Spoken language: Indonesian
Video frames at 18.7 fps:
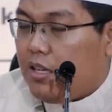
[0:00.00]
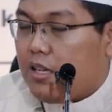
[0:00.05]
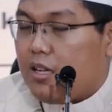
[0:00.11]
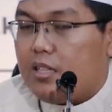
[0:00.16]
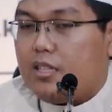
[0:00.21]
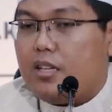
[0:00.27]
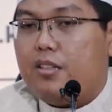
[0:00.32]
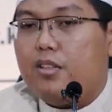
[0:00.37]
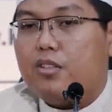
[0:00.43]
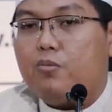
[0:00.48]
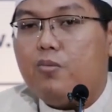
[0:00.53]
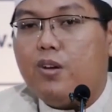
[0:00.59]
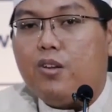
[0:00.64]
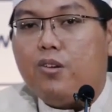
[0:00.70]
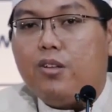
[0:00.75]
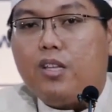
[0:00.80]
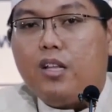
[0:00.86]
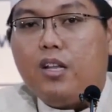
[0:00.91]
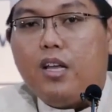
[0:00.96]
Kata Allah
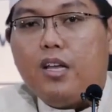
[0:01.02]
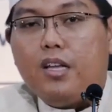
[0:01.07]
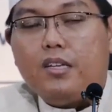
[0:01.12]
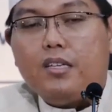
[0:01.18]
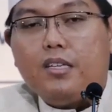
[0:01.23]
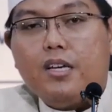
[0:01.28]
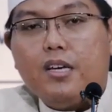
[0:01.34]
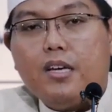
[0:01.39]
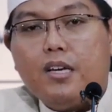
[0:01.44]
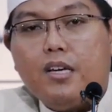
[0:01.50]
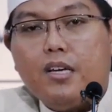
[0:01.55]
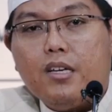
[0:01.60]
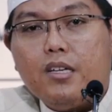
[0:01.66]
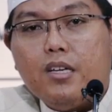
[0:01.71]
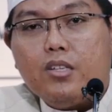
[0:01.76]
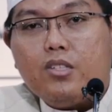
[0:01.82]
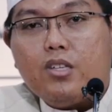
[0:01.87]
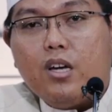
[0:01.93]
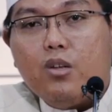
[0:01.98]
Subhanahu wa taala ya,
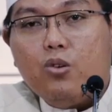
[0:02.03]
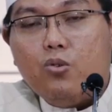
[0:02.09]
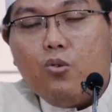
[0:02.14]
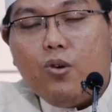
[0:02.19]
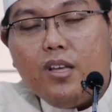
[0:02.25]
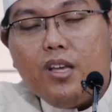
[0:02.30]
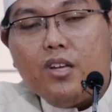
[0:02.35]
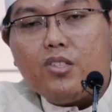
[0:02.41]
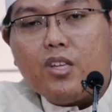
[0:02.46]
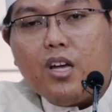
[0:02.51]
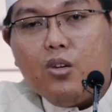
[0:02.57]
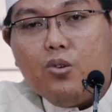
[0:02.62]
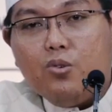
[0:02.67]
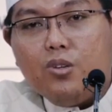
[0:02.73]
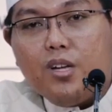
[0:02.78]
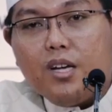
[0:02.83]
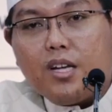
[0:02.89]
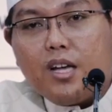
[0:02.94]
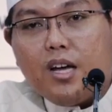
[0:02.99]
yas'alu wa
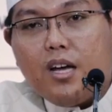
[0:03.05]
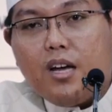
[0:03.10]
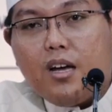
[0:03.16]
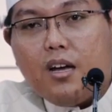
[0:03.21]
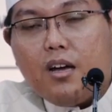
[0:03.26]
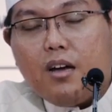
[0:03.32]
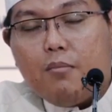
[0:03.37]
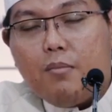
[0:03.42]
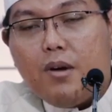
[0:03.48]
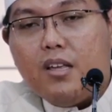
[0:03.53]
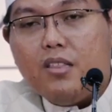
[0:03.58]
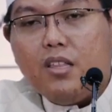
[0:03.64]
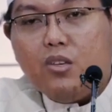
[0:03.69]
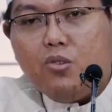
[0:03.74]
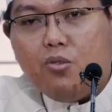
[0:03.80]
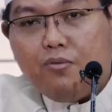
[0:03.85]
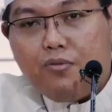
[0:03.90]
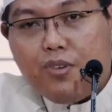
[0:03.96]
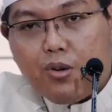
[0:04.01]
yas'alunaka madza
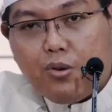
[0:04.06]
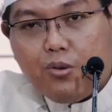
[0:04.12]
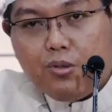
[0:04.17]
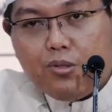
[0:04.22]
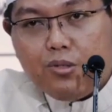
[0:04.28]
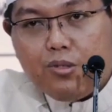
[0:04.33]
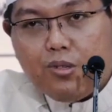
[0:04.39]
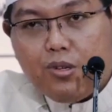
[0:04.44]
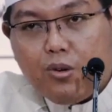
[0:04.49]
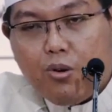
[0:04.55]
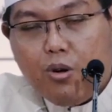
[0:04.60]
yunfiqu.